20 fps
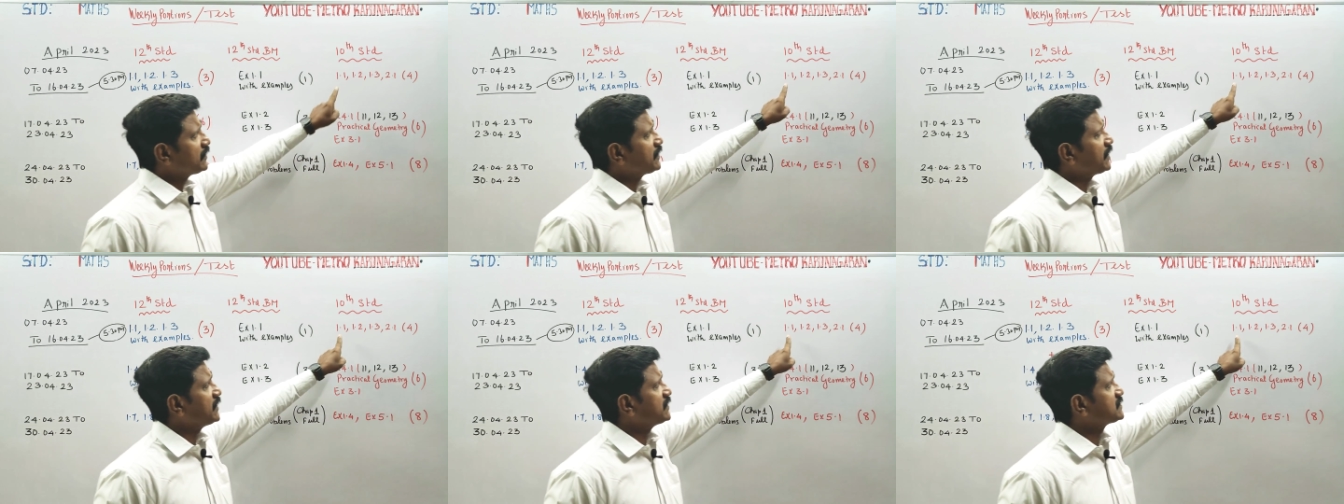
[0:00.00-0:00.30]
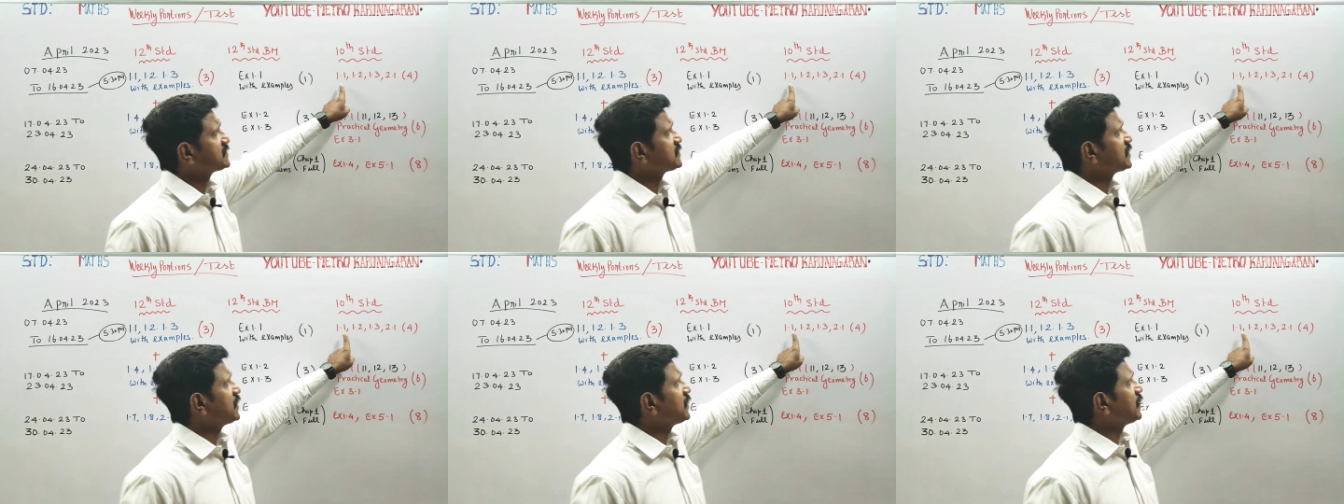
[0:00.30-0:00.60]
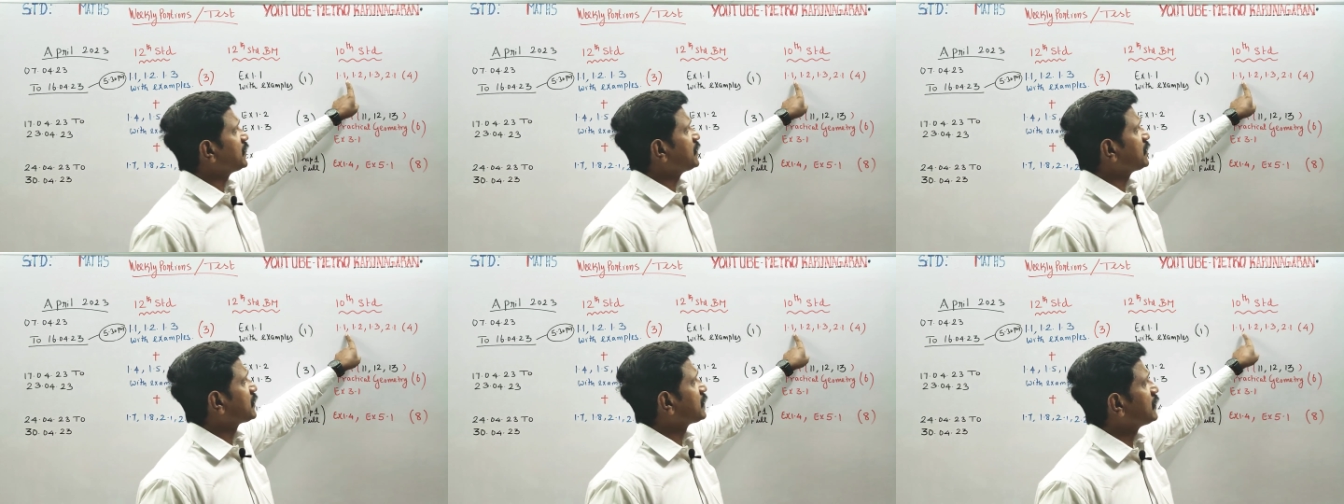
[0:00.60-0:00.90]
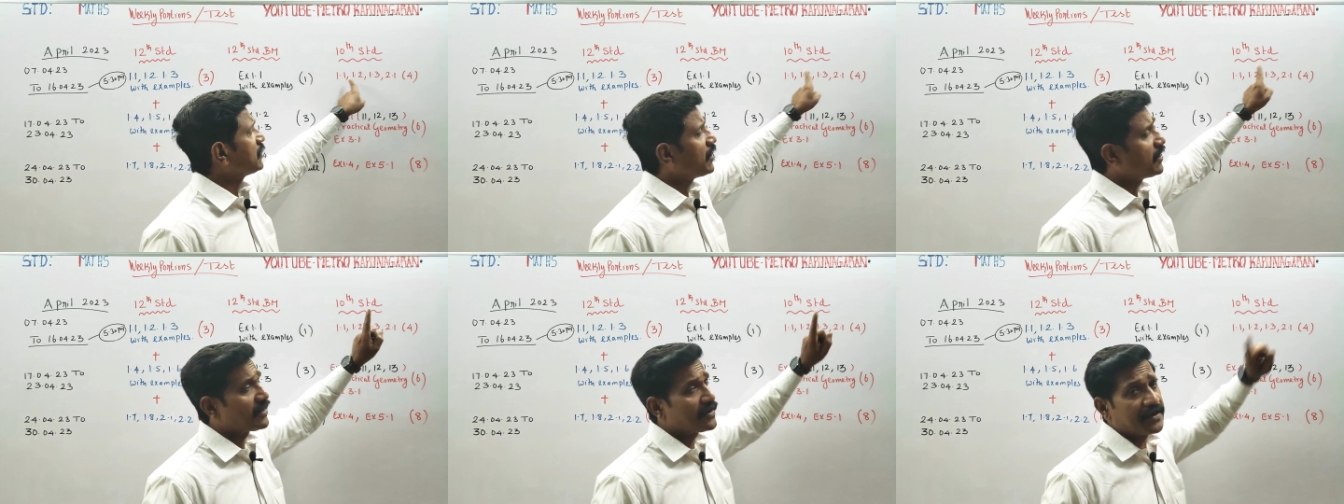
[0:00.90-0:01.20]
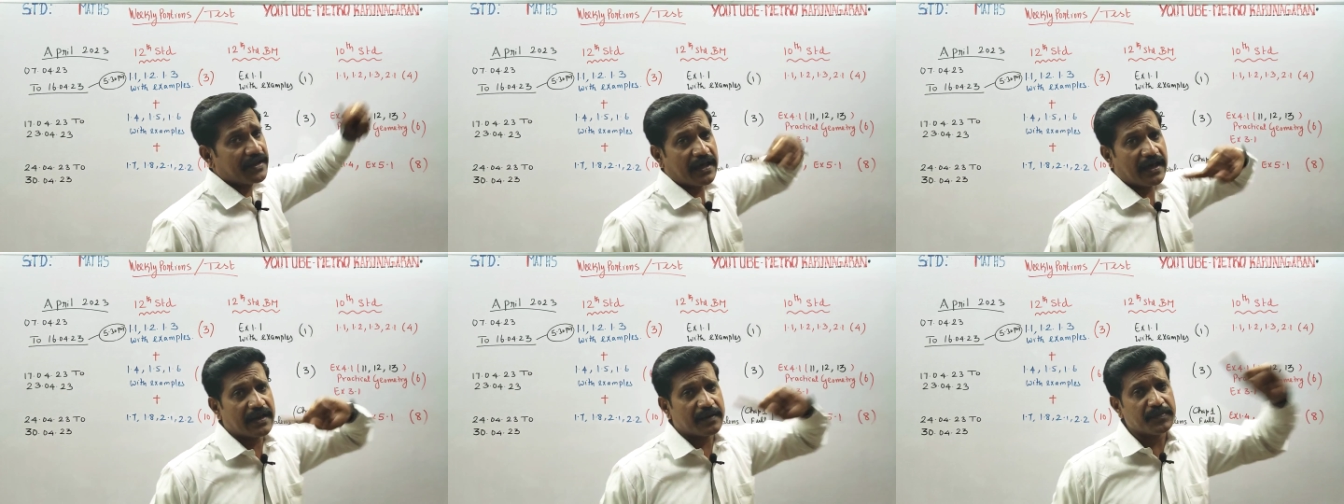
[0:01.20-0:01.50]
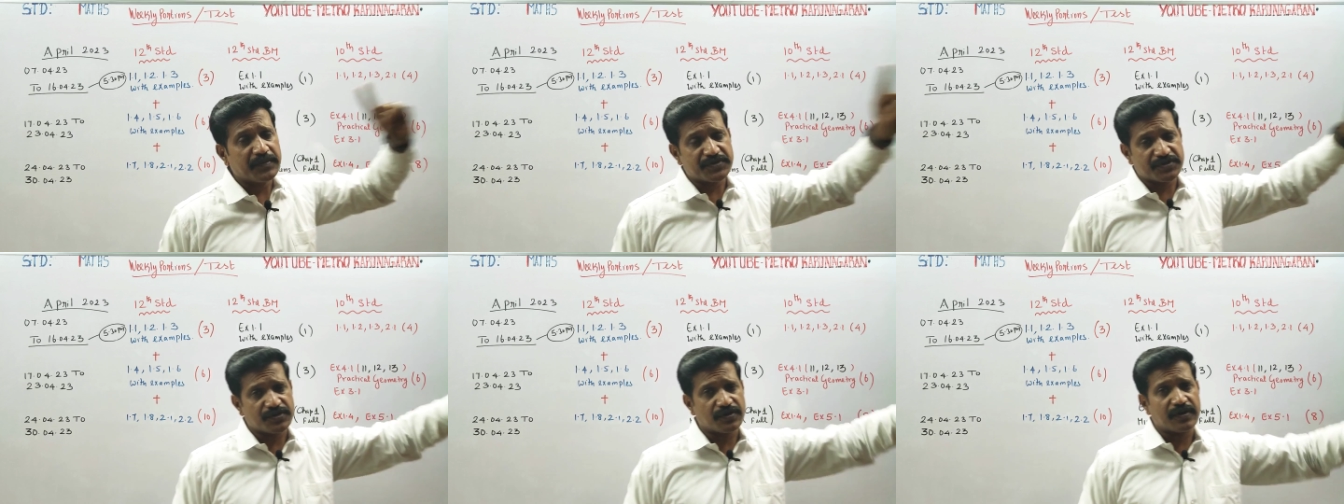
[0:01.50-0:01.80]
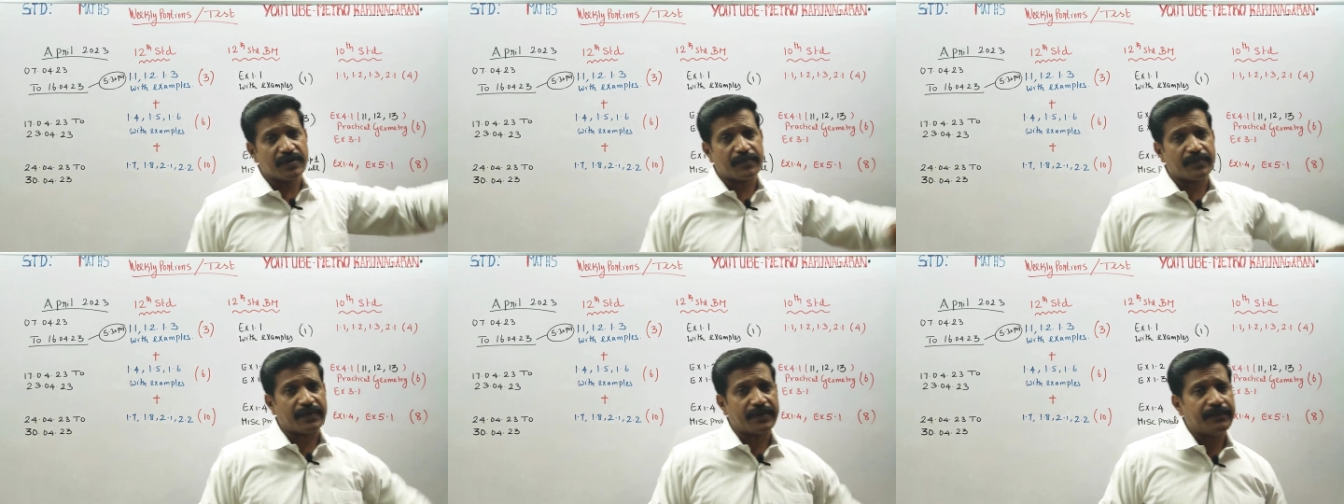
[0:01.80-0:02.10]
டென்த் ஸ்டாண்டர்டுக்கு ஆல்ரெடி
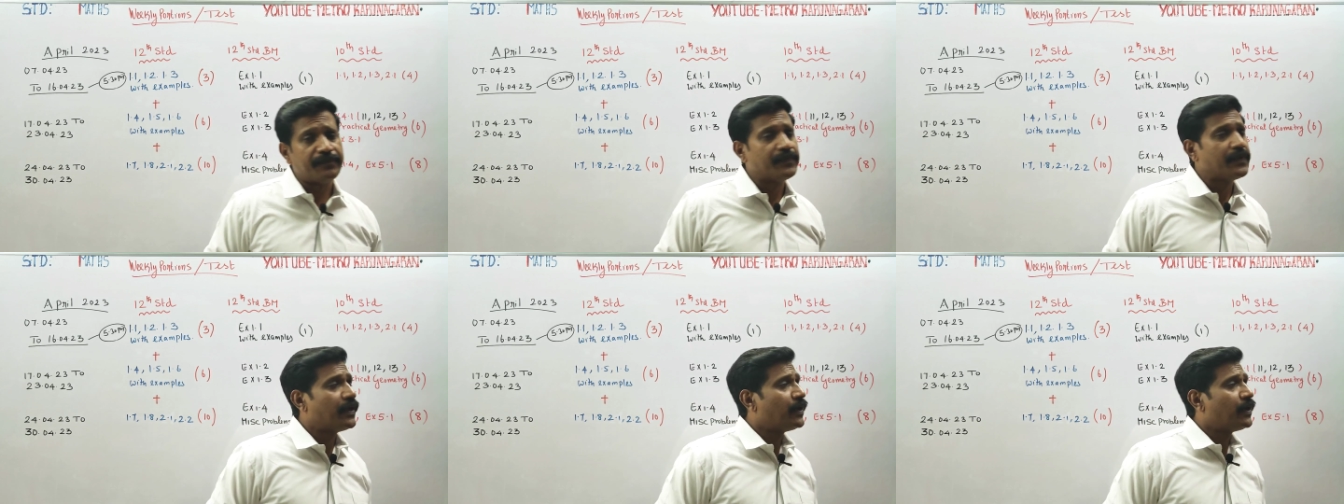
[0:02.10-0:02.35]
ஆரம்பிச்சிட்டோம் நம்ம